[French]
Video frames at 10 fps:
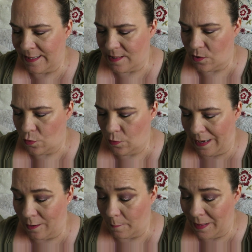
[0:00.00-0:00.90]
texture,
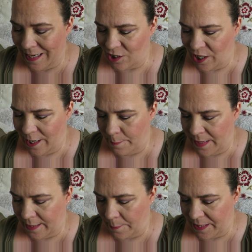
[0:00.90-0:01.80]
alors là j'ai la
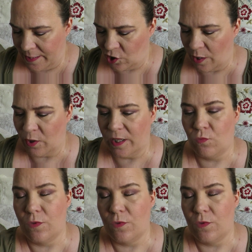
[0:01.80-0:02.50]
main qui a pris légèrement des